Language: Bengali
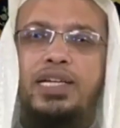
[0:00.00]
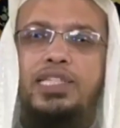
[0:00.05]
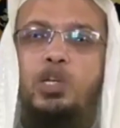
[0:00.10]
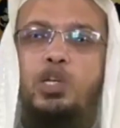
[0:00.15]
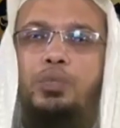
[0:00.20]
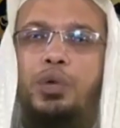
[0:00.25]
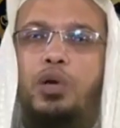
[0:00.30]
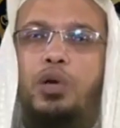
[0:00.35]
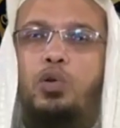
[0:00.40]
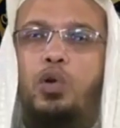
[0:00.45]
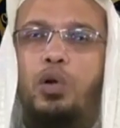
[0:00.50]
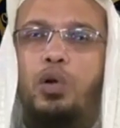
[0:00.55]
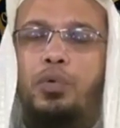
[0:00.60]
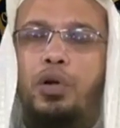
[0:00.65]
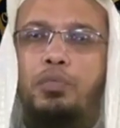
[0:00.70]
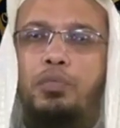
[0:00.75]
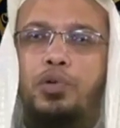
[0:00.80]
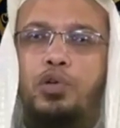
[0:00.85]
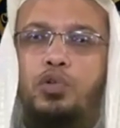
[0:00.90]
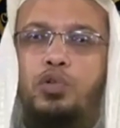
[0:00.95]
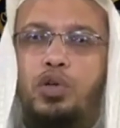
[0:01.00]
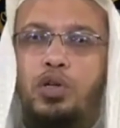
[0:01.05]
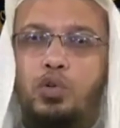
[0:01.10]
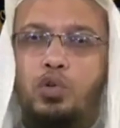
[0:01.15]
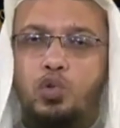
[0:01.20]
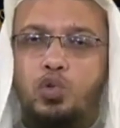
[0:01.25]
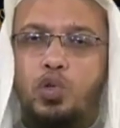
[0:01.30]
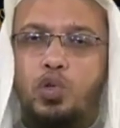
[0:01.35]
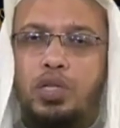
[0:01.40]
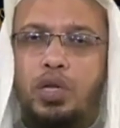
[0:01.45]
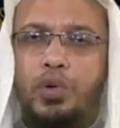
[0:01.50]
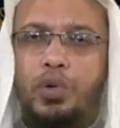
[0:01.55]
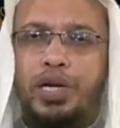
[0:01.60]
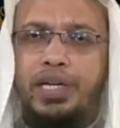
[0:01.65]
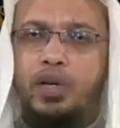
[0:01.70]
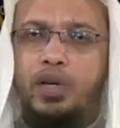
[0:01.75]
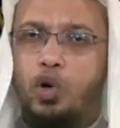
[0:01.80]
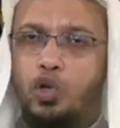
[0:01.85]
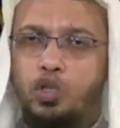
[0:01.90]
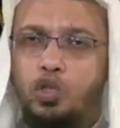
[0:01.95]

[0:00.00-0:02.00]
সে উপায়গুলো অবলম্বন করে গোসল দেওয়া এটা